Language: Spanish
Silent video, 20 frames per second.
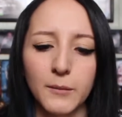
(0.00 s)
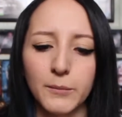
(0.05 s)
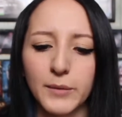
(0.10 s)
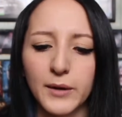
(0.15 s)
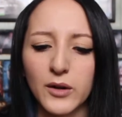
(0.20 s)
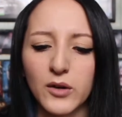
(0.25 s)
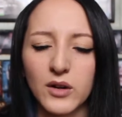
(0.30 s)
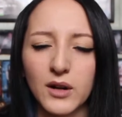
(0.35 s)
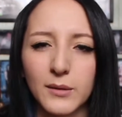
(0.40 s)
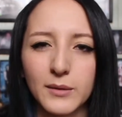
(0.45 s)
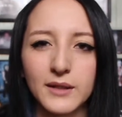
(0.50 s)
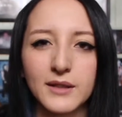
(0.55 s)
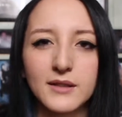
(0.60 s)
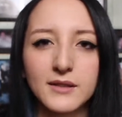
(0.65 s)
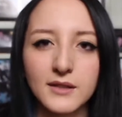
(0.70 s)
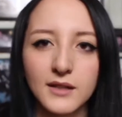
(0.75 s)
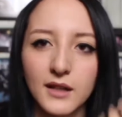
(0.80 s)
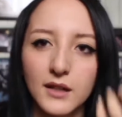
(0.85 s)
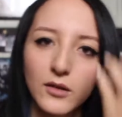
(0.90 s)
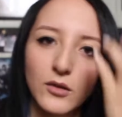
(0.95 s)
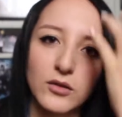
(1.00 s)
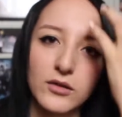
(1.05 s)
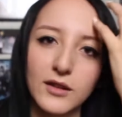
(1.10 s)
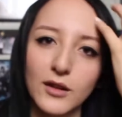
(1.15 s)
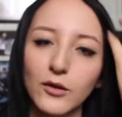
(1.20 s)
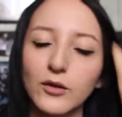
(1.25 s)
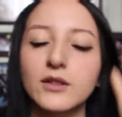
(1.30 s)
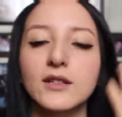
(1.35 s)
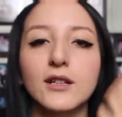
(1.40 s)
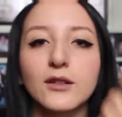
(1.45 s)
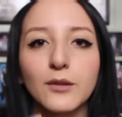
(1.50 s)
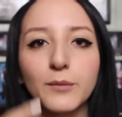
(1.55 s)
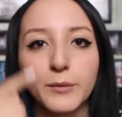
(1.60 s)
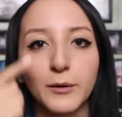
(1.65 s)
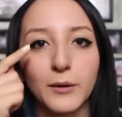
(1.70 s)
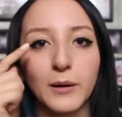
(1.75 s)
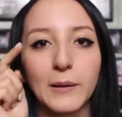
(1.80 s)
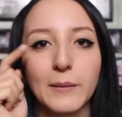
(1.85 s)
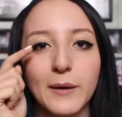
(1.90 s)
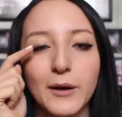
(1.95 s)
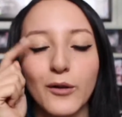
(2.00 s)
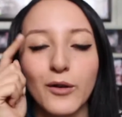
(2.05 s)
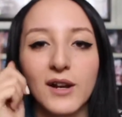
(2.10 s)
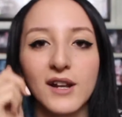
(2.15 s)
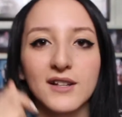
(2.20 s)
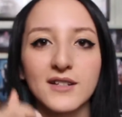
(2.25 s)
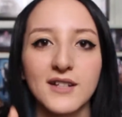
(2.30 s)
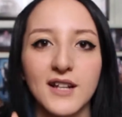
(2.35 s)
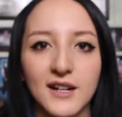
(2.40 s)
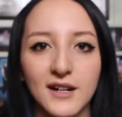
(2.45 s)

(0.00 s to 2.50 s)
pero la verdad es que no tengo tanto problema con las de